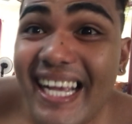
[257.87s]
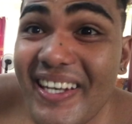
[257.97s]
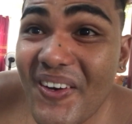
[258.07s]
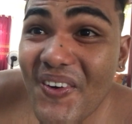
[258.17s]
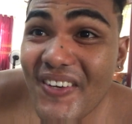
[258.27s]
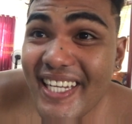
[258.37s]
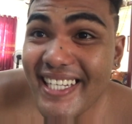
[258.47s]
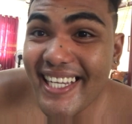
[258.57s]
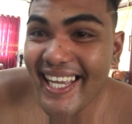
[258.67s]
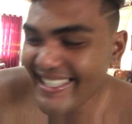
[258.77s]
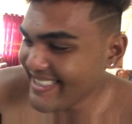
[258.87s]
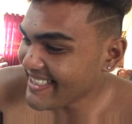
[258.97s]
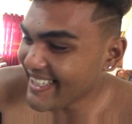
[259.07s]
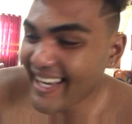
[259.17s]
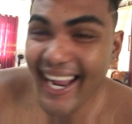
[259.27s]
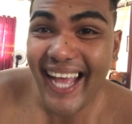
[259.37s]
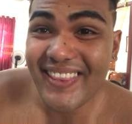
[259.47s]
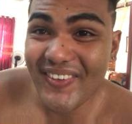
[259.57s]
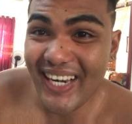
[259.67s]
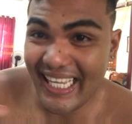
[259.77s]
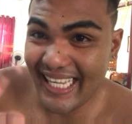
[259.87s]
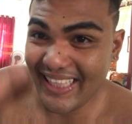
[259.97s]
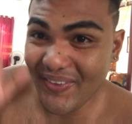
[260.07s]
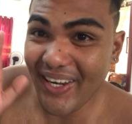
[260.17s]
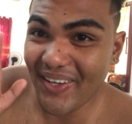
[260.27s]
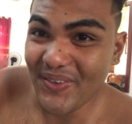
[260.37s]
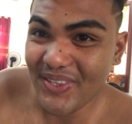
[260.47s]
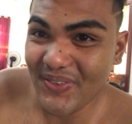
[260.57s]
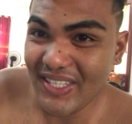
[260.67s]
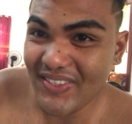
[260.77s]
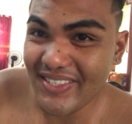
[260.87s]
ga-downloading na guys. Kadang atwa lang, atwa lang, wato-wato si